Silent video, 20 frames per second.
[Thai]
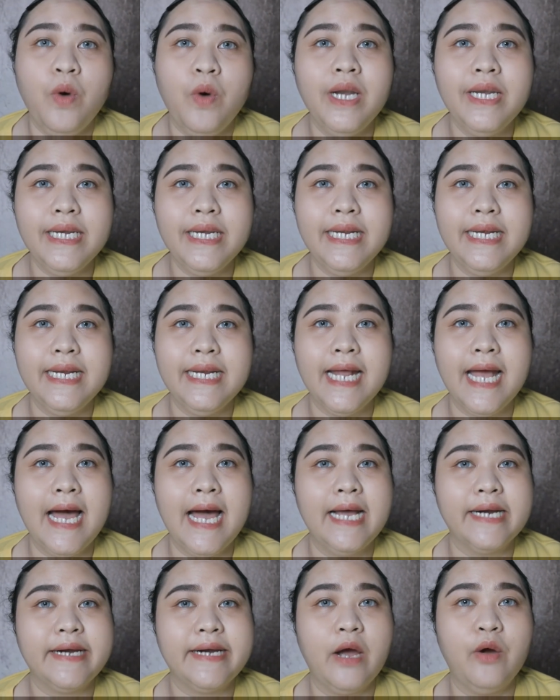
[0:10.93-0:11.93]
วันนี้นะ
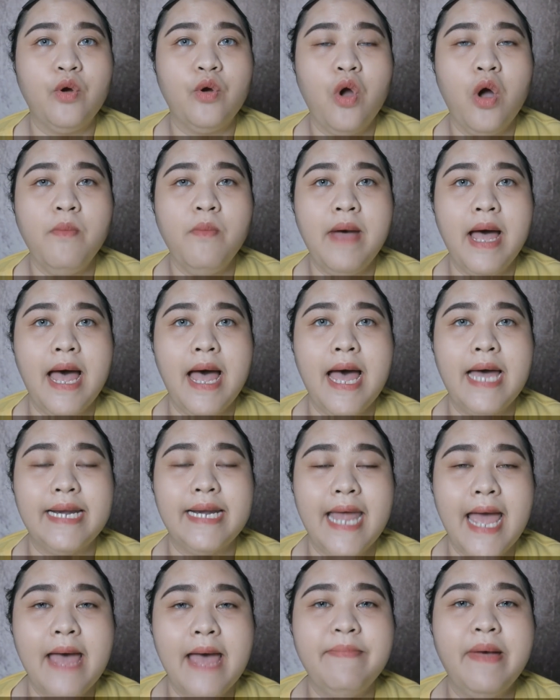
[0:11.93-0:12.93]
คะเราก็มา
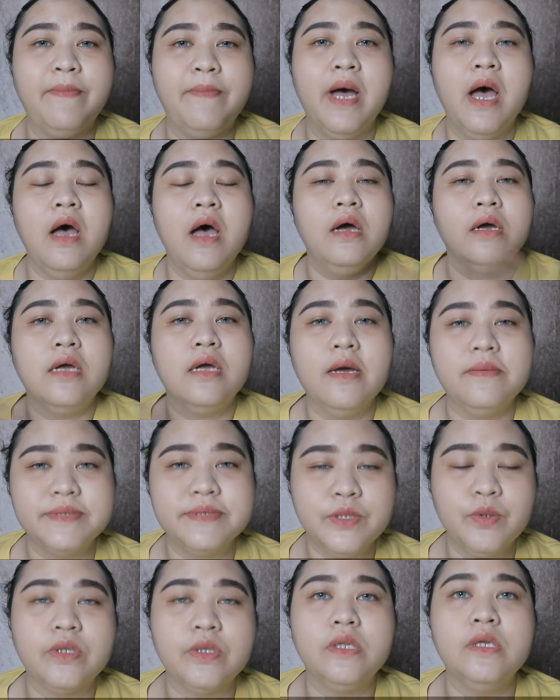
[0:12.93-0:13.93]
หน้าแบบเกือบ
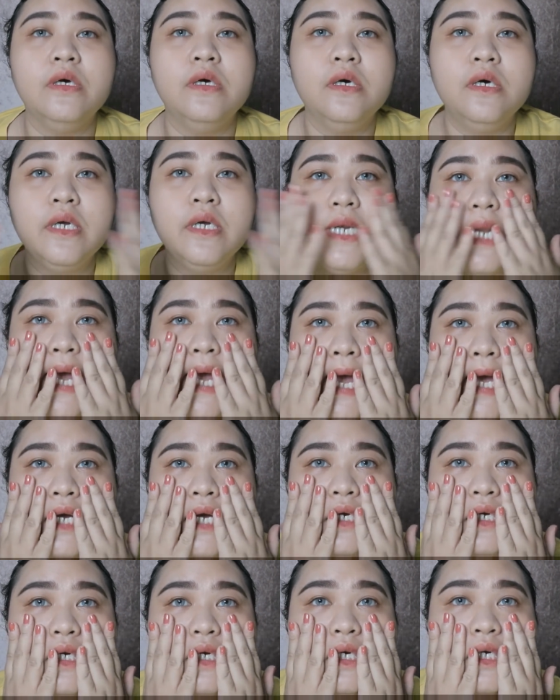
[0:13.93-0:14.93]
สดเลยนะคะ
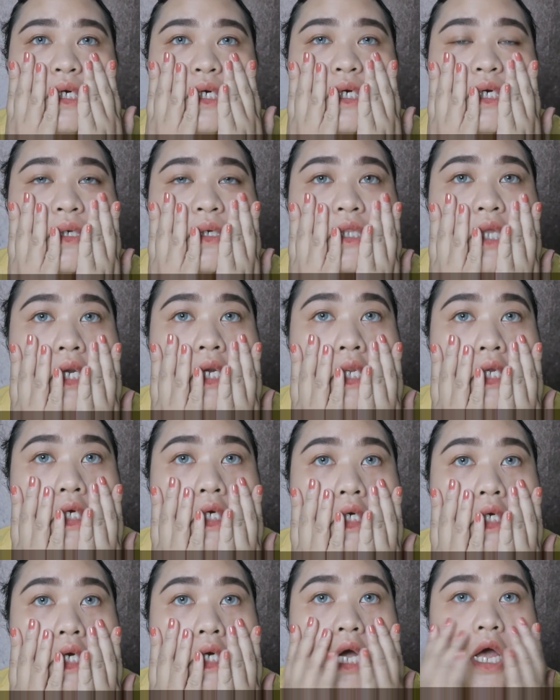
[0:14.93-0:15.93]
คือตอนนี้
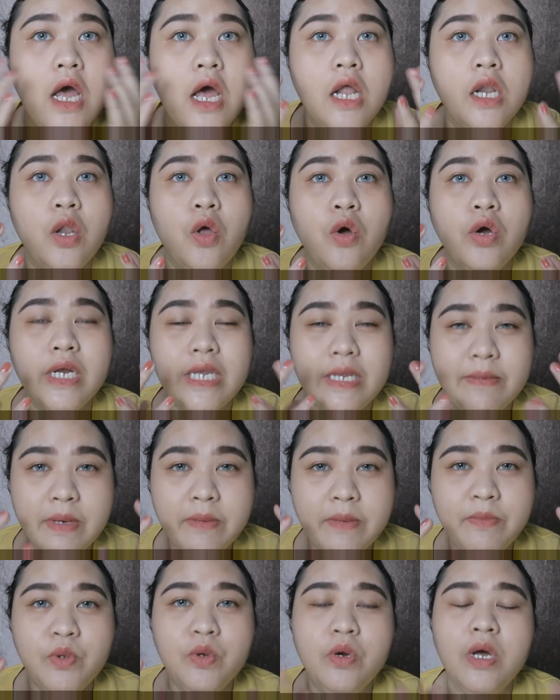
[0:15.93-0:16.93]
คือลงครีม
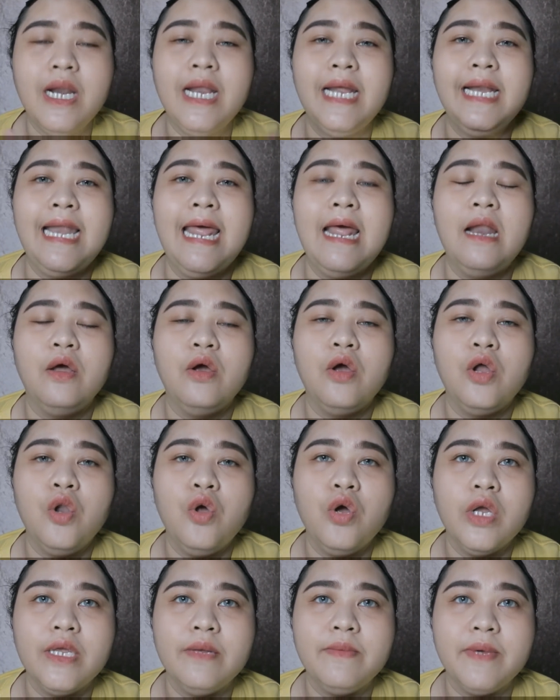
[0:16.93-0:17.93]
บำรุงอะไรแล้ว แล้วก็
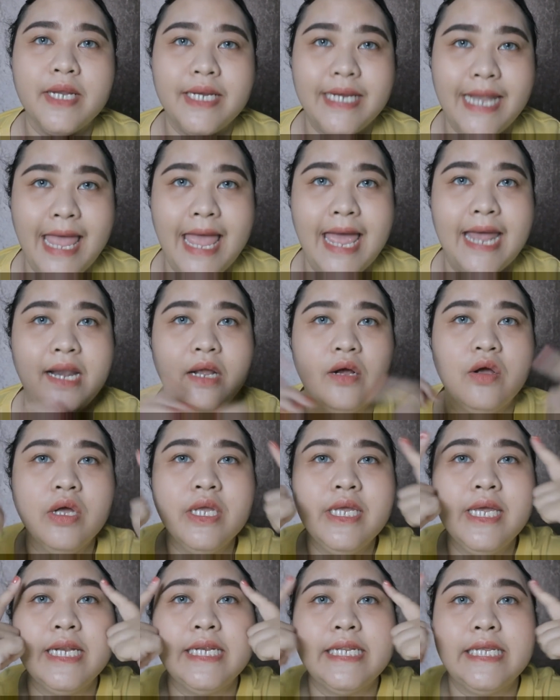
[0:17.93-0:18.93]
ลงครีมกันแดดแล้วก็
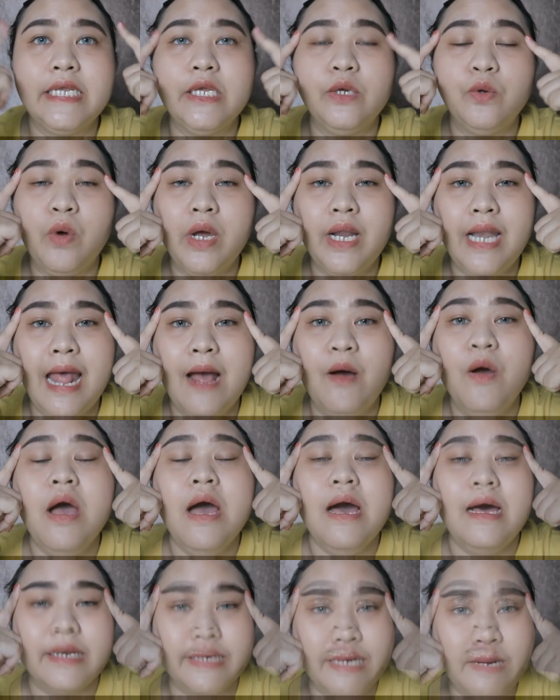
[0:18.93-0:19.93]
เขียนคิ้วไว้แล้ว
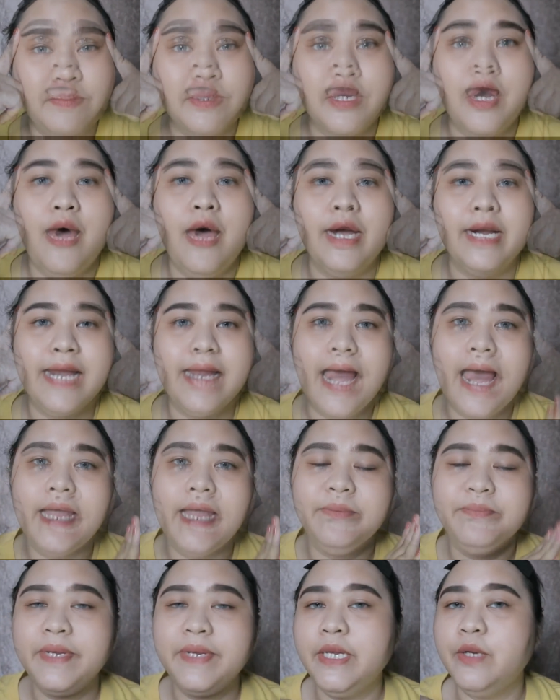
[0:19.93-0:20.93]
เรียบร้อยนะ
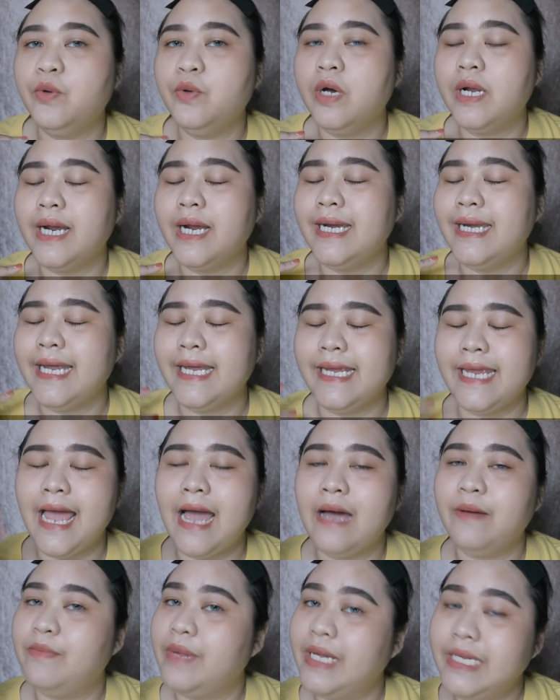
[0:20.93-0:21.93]
คะผิวอะไรเนี่ย
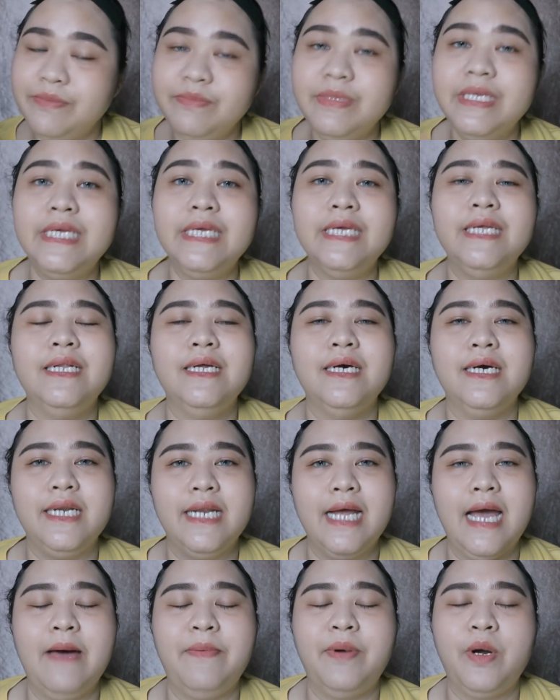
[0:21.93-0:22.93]
ยังไม่มีเลย
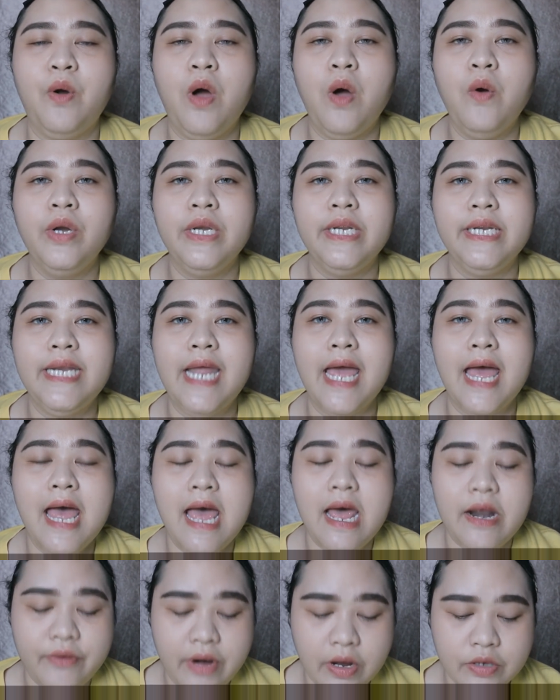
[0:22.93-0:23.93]
นะคะ เพราะว่าวันนี้เนี่ย
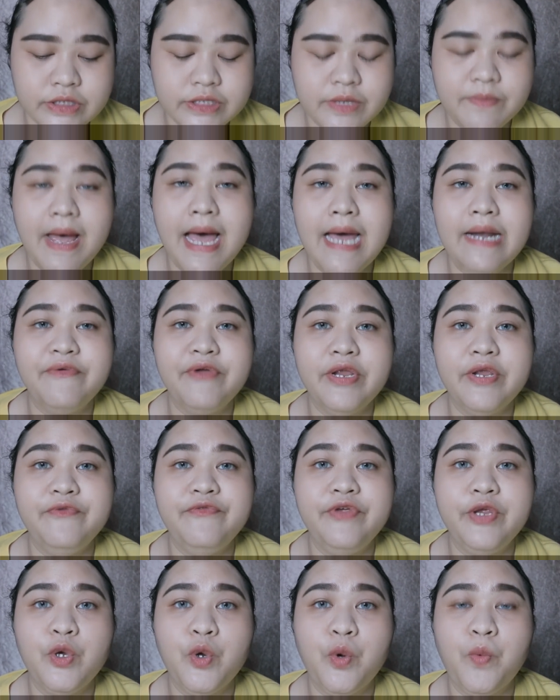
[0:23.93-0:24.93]
เราจะมารี
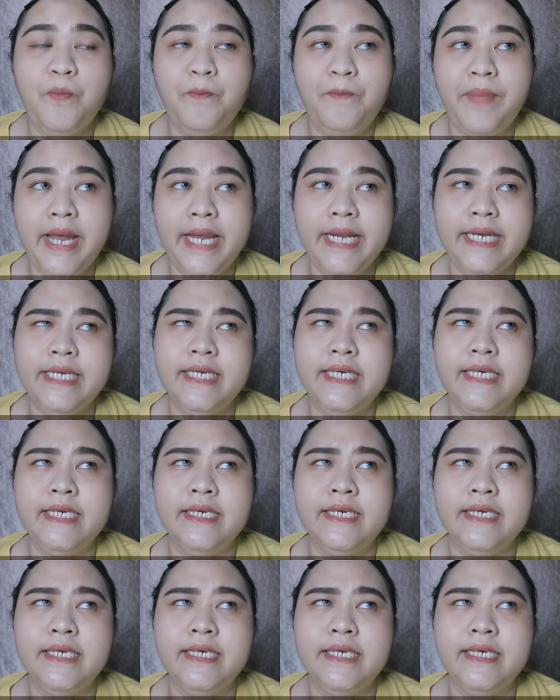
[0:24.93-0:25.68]
วิว เป็น